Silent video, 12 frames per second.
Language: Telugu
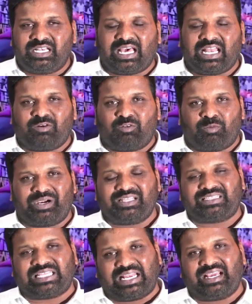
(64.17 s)
జిల్లాల ఉమ్మడి
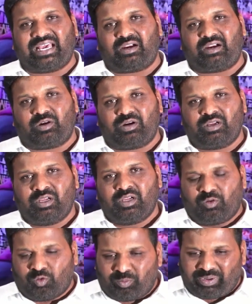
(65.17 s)
తెలంగాణలో
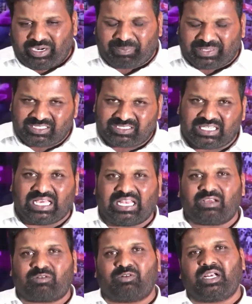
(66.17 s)
ఉమ్మడి పది
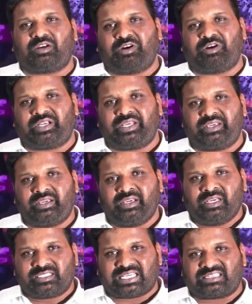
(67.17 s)
జిల్లాలకు ఉన్నటువంటి
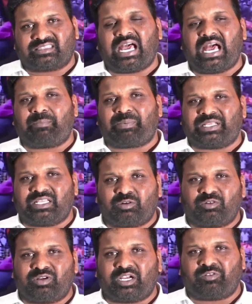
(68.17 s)
సత్తా
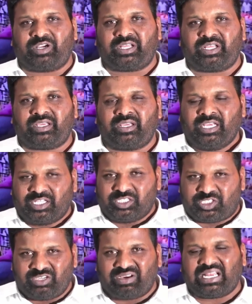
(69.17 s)
ప్రజలకు ఉన్నటువంటి
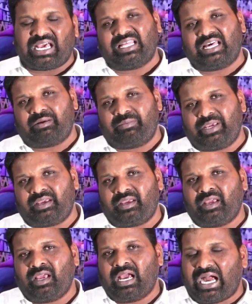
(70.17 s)
జీవన ఆధారమే
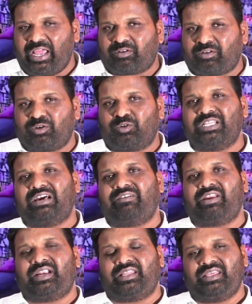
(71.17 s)
ఆ యొక్క
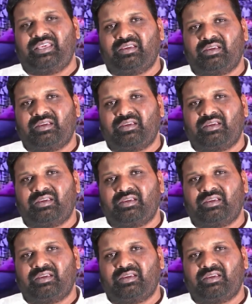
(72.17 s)
గోదావరి నది